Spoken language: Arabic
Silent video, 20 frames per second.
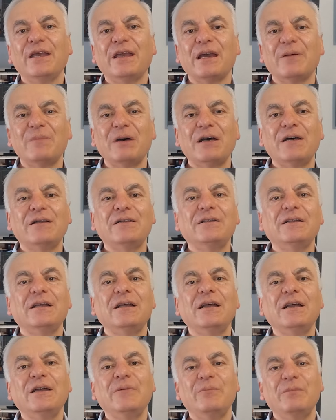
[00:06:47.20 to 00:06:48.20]
كمان
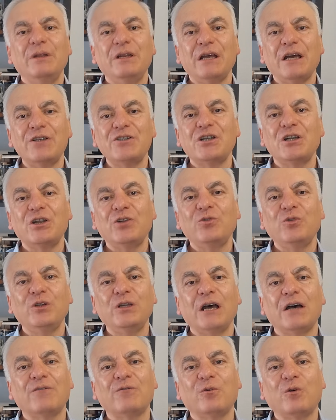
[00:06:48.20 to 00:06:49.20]
من أجل أنه
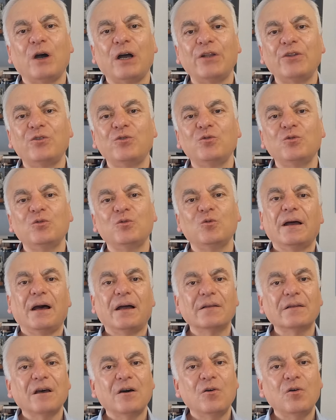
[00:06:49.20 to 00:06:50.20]
يدافعوا عنه
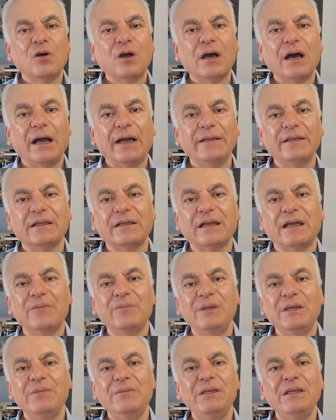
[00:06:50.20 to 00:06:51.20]
أعطاهم قاعدة
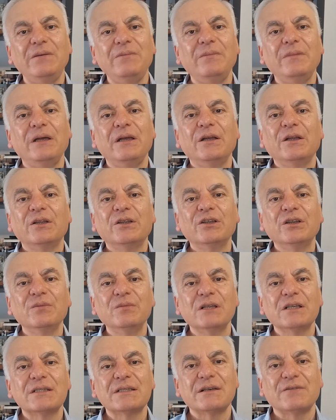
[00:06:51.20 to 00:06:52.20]
تحميمين
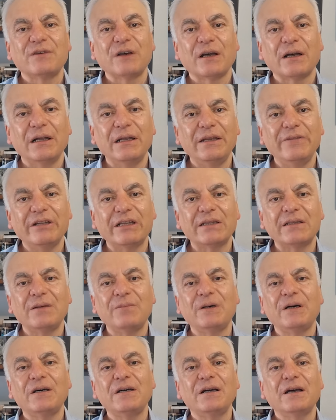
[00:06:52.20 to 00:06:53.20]
ضمن الصفقة اللي
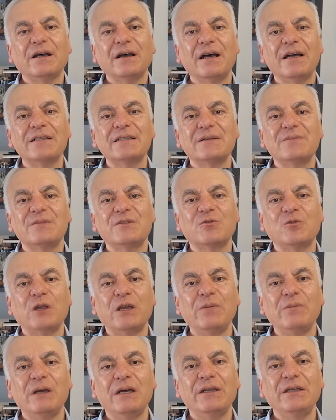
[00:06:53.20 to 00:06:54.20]
رتبها قاسم
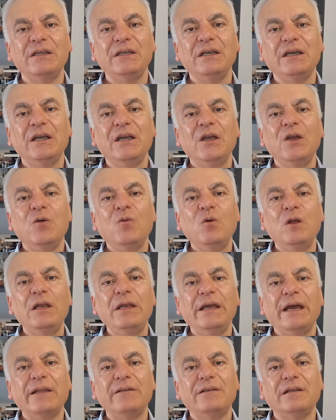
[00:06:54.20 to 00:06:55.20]
سليماني
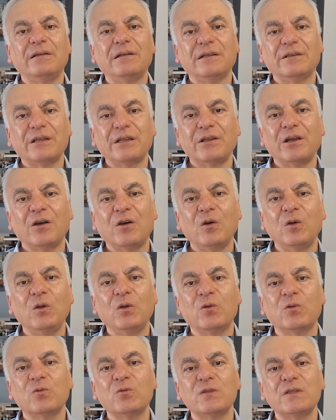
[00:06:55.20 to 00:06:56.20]
واللي أدت للتدخل
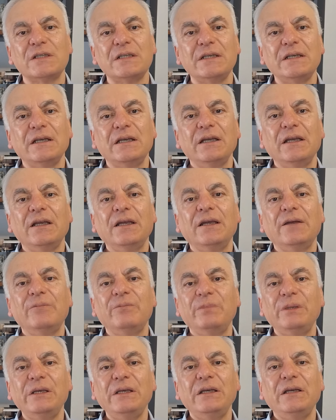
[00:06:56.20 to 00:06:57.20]
الروسي
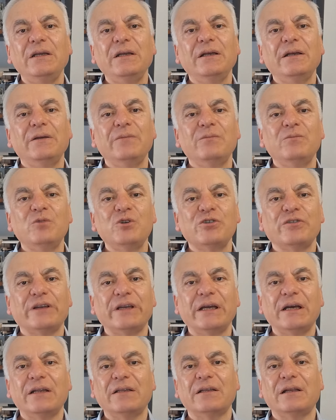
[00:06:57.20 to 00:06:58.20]

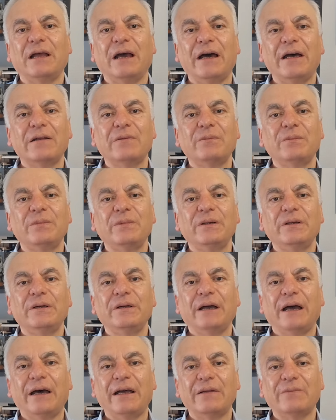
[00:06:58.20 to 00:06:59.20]
بمجريات الحرب
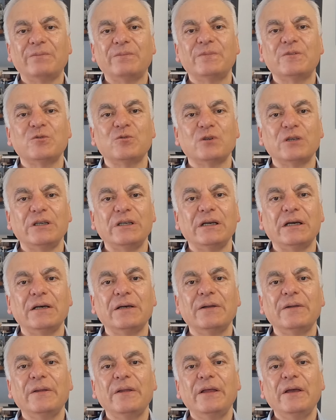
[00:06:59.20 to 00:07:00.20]
حرب
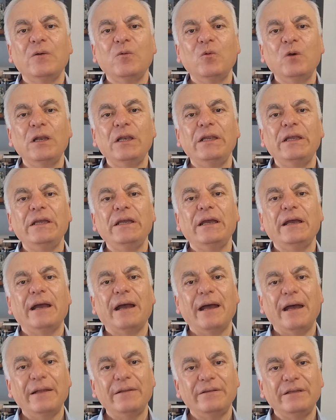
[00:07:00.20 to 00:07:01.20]
سوريا واللي
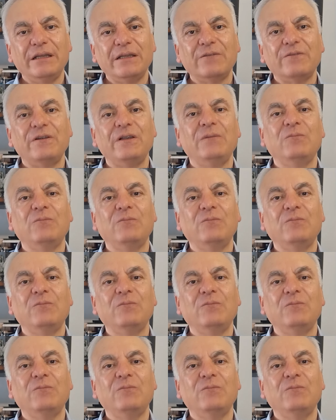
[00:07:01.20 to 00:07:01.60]
أدت في